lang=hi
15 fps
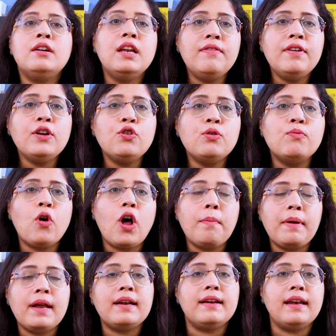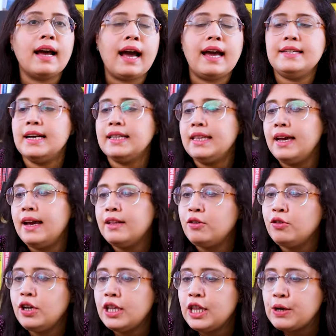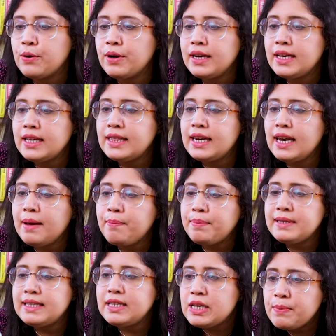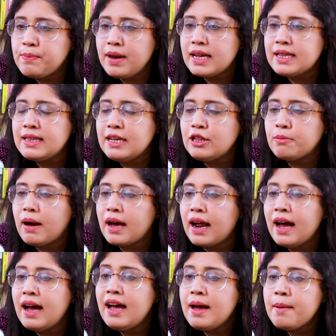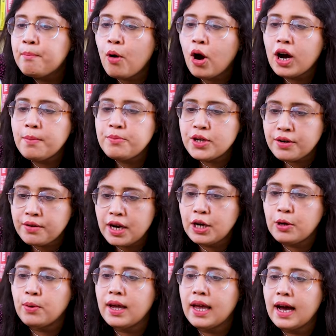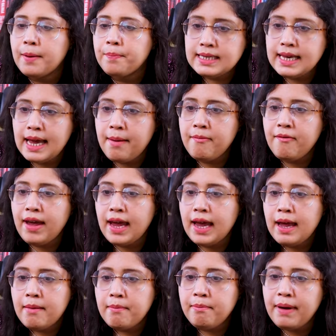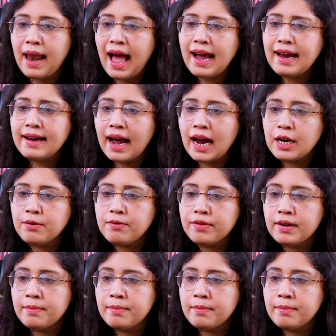लिविंग रूम वॉल पे लगाए जाते हैं तो ये देखो कितने सीमलेसली तुम्हारा मॉकअप जनरेट हो गया सेम वे ब्लैक काइन